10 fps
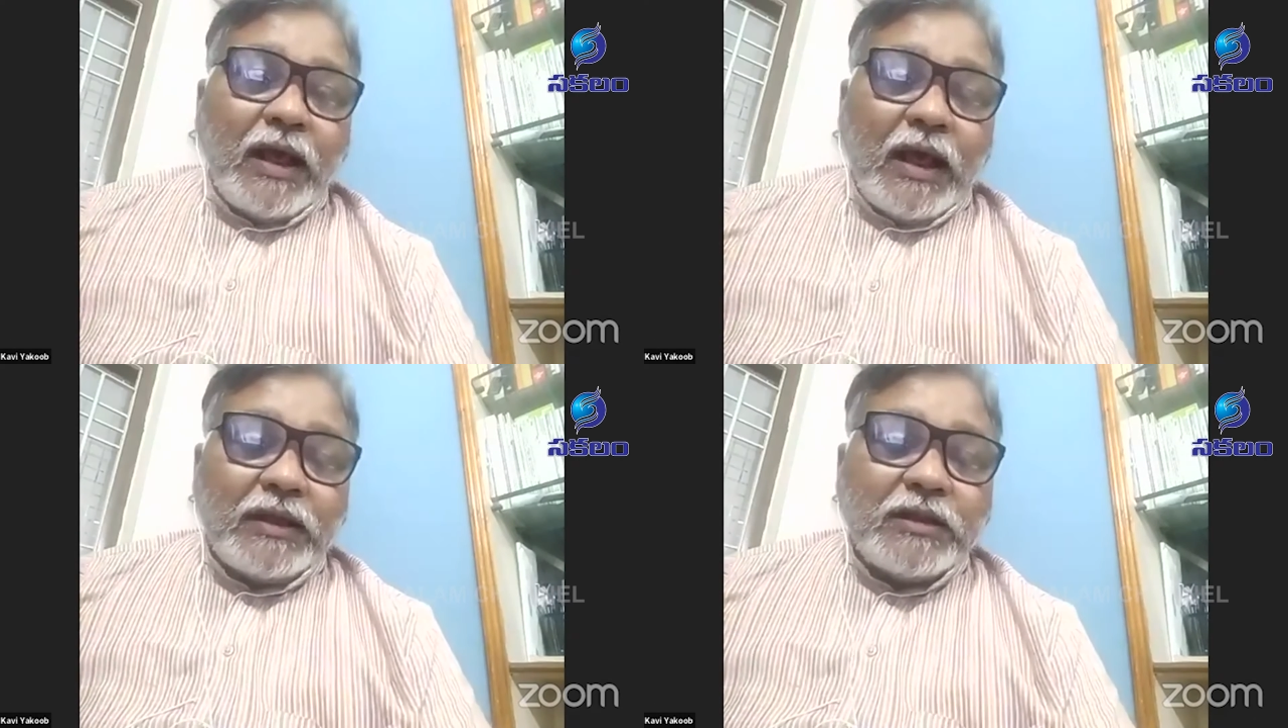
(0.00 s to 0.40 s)

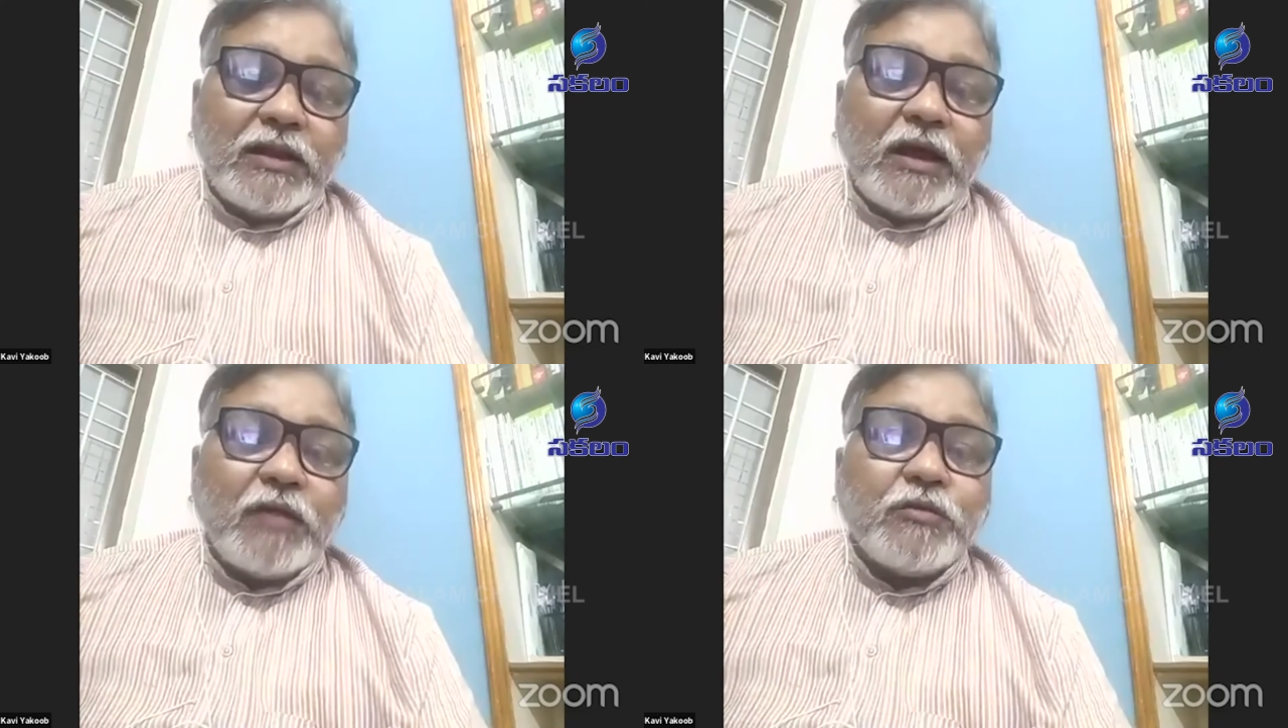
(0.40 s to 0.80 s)
ఆయన
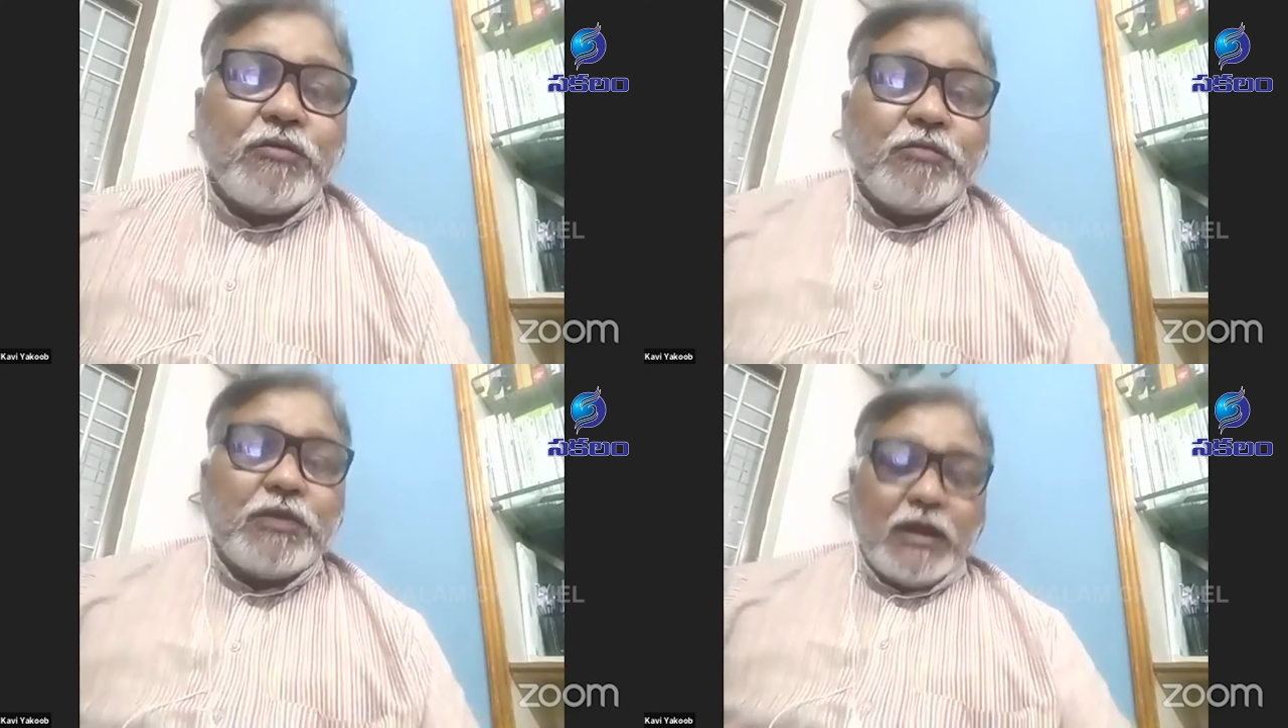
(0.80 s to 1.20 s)
నాకు
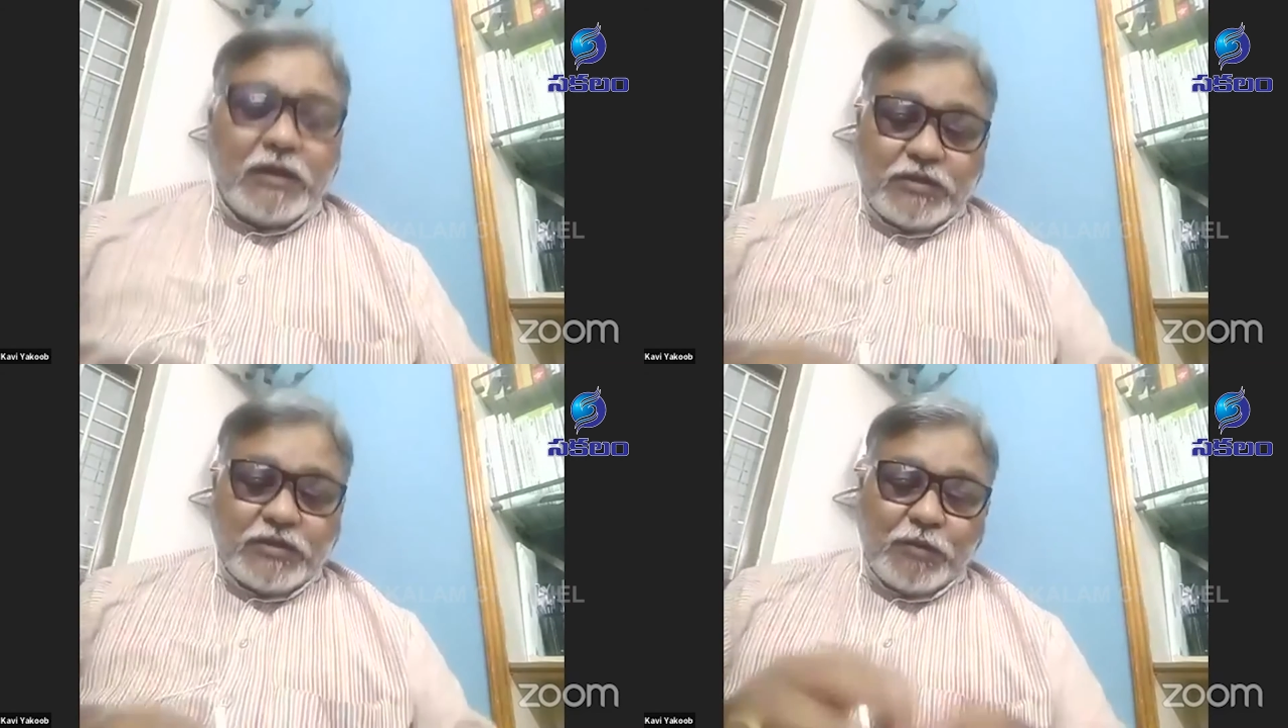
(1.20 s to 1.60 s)

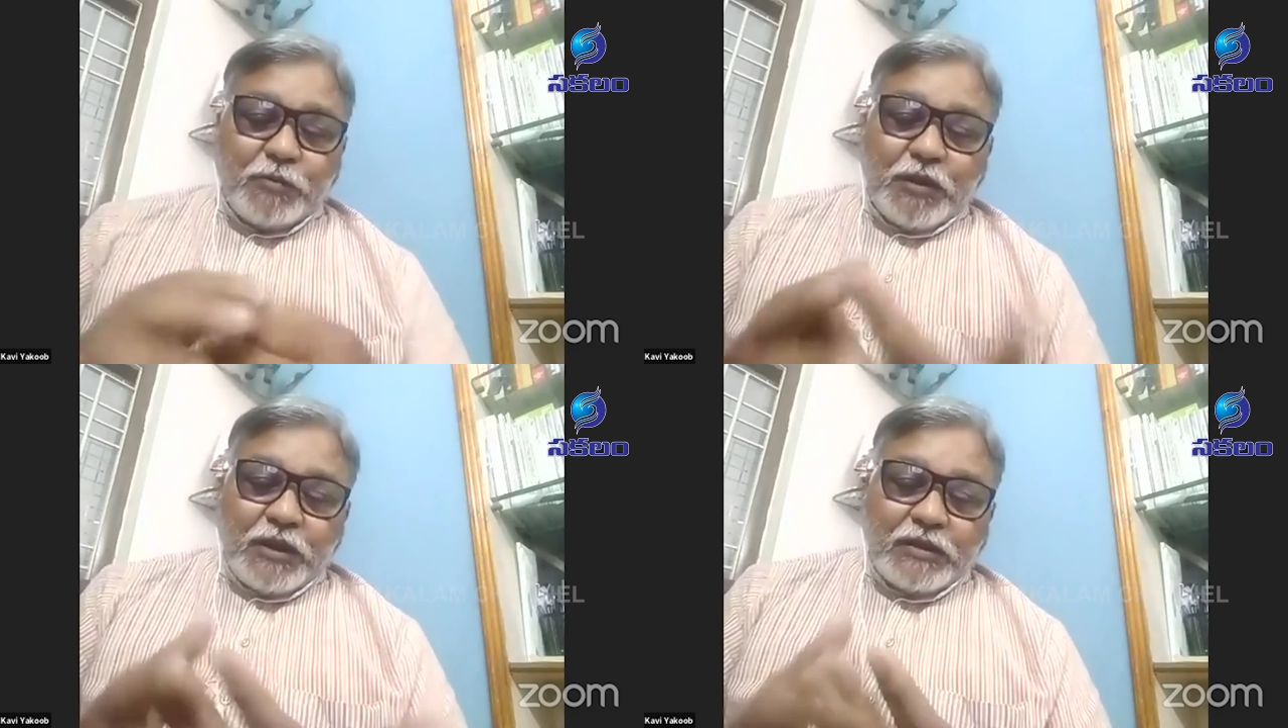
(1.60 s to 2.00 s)
జీవితానికి
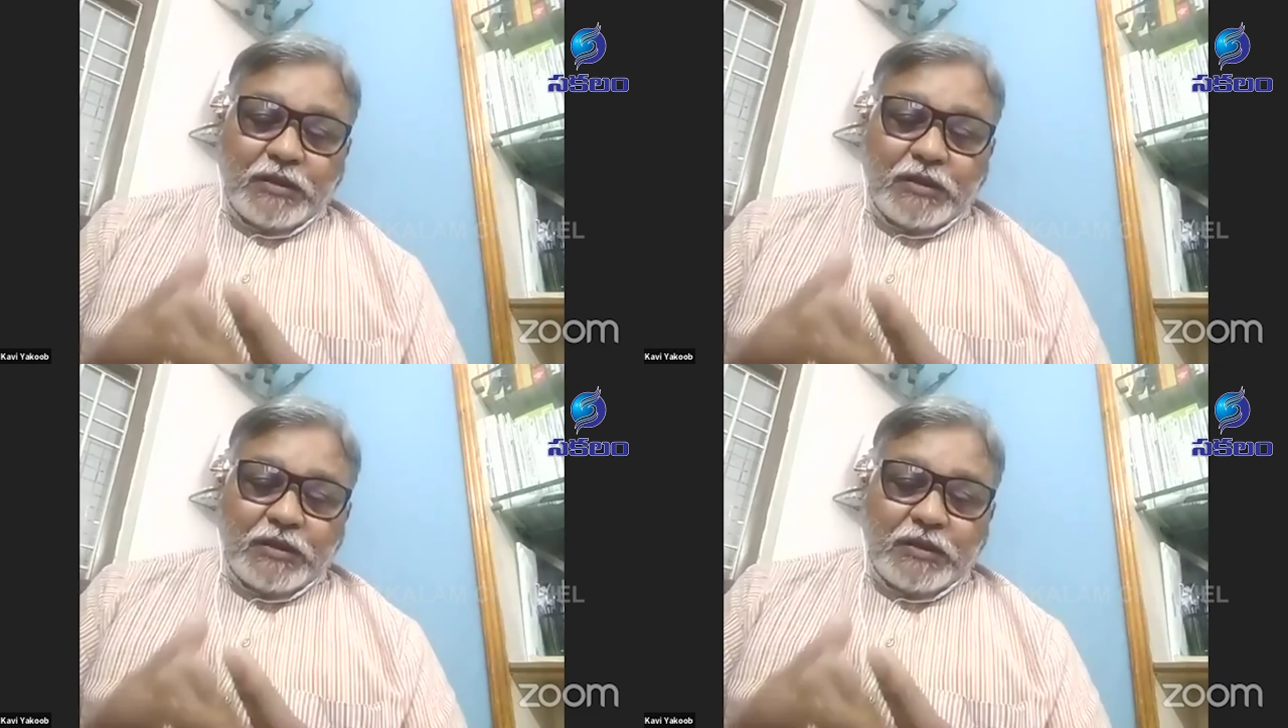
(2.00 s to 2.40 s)
సరిపోయేంత
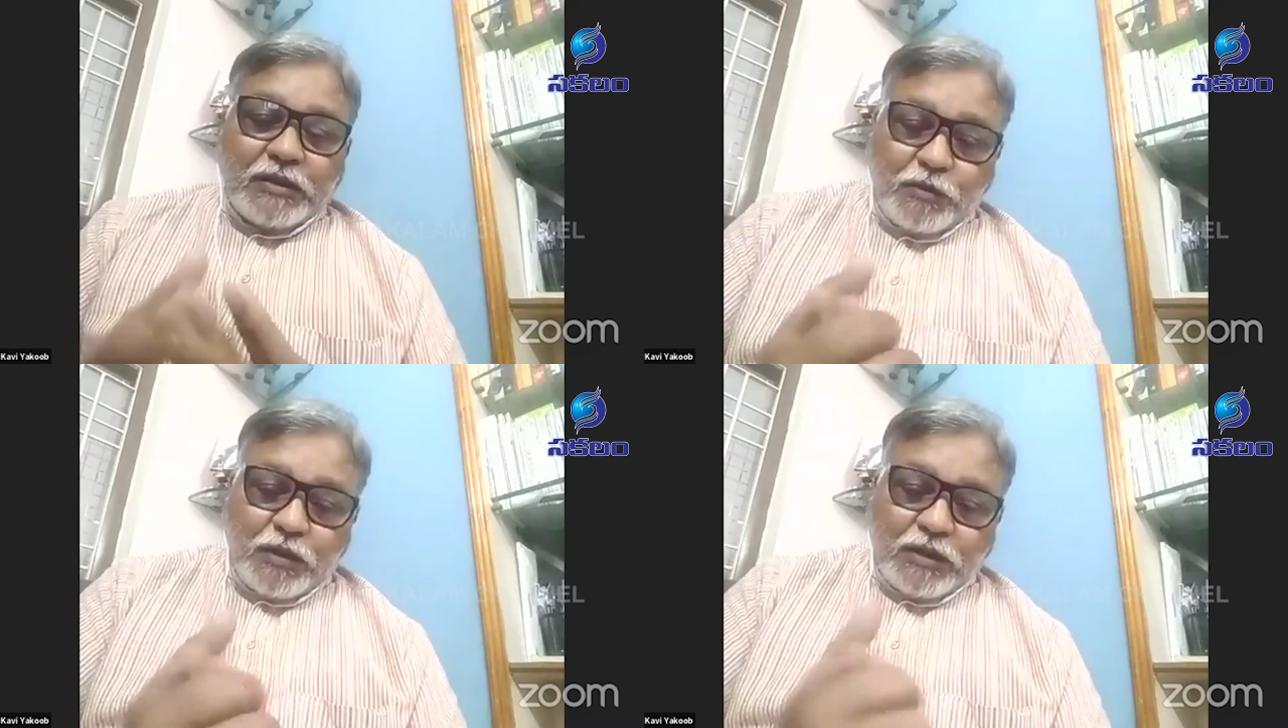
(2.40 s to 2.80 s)
ఆయన
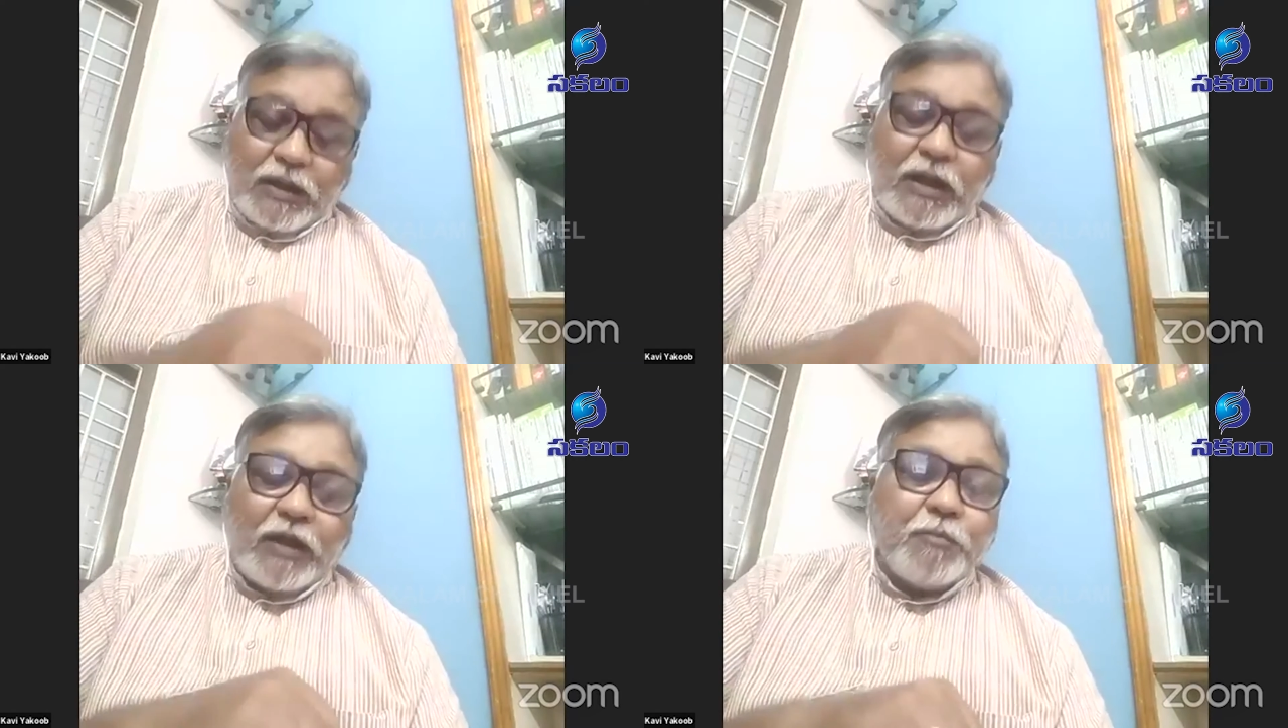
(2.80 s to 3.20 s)

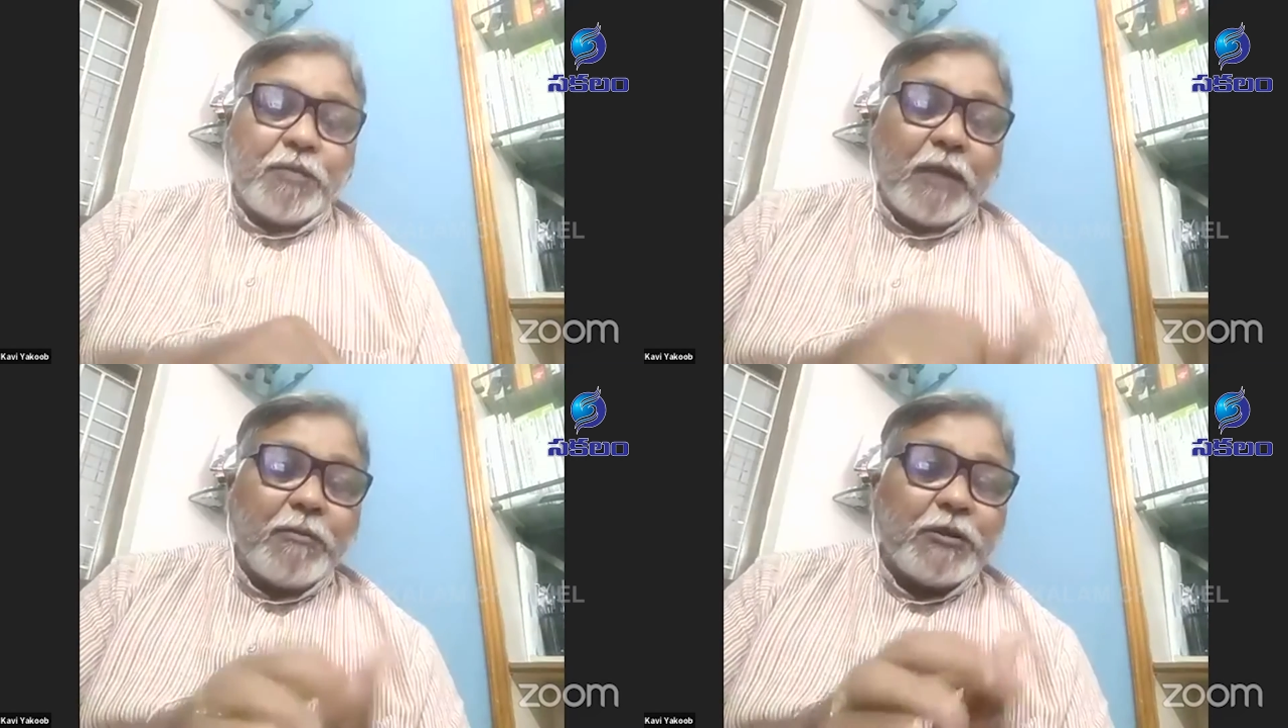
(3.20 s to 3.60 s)
ఉన్నంతకాలం
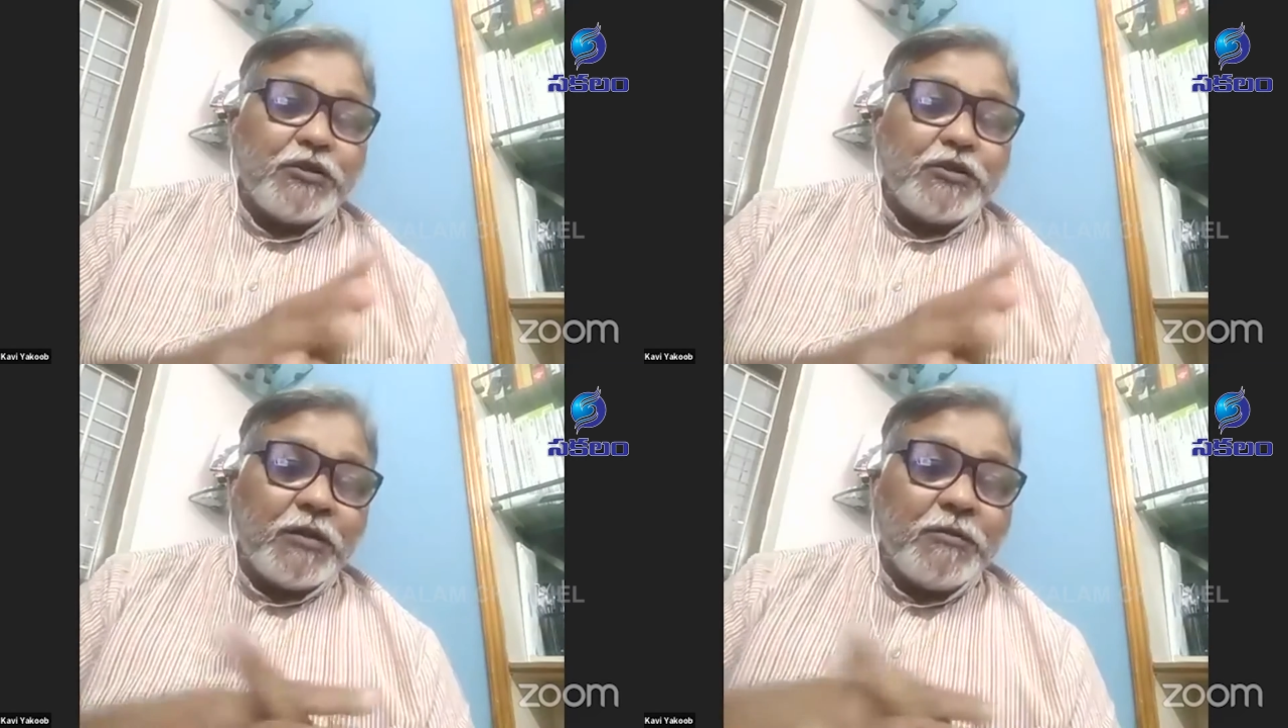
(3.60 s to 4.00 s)

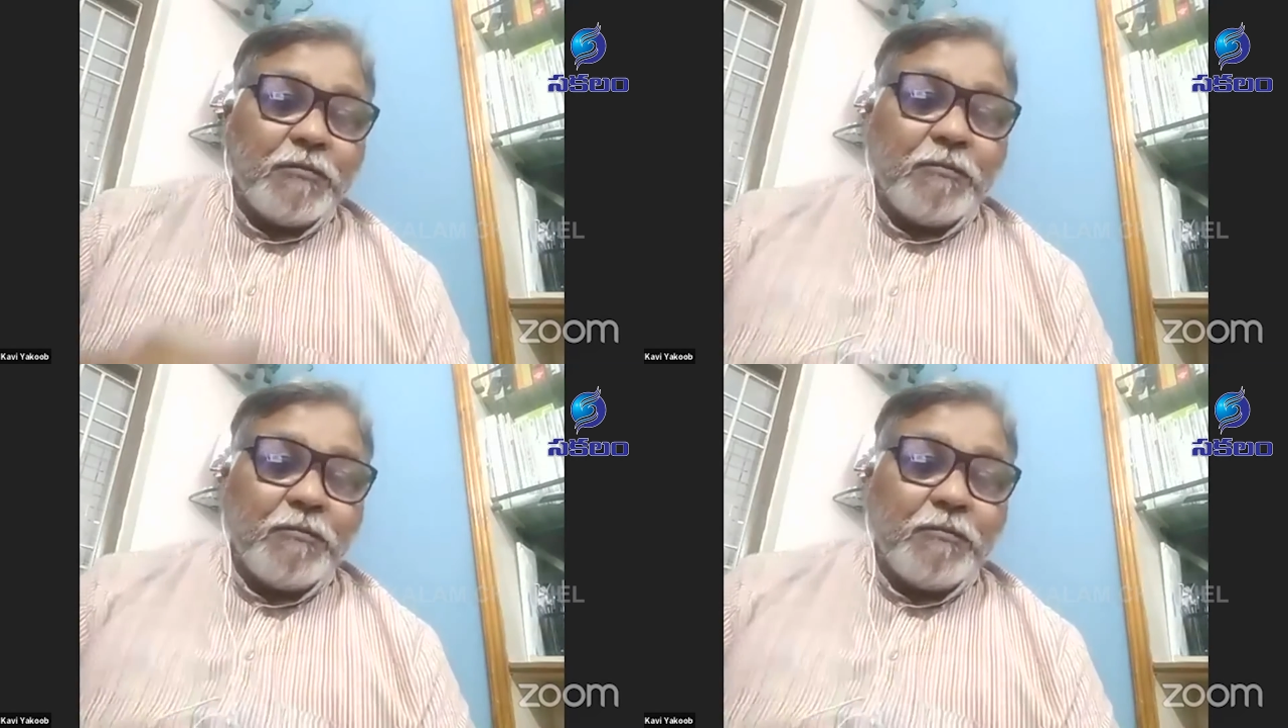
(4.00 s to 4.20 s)
ప్రేమనిచ్చాడు